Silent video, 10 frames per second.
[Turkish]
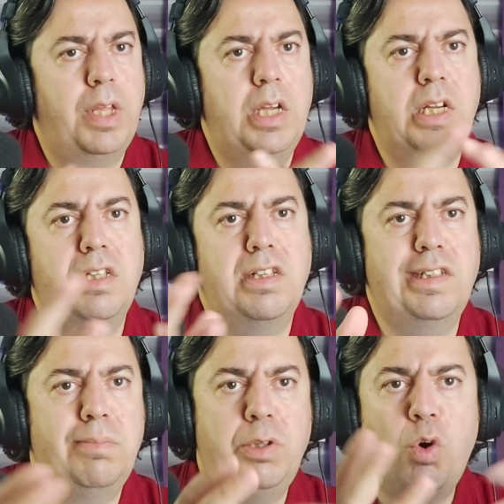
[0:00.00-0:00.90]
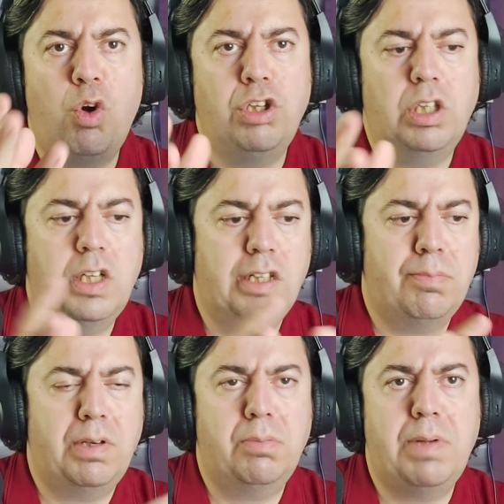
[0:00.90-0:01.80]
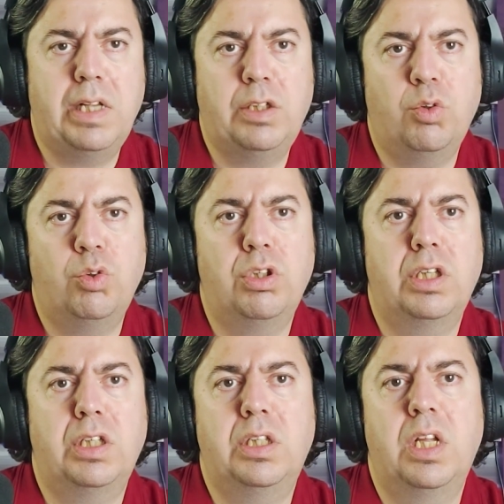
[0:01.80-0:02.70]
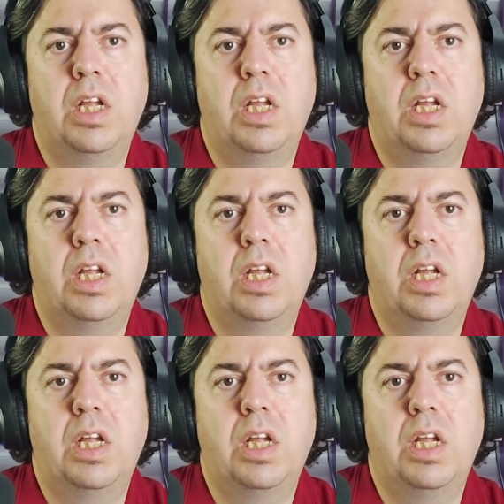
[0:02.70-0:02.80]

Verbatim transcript: hayatınıza bir 10 yıl katmak belki onların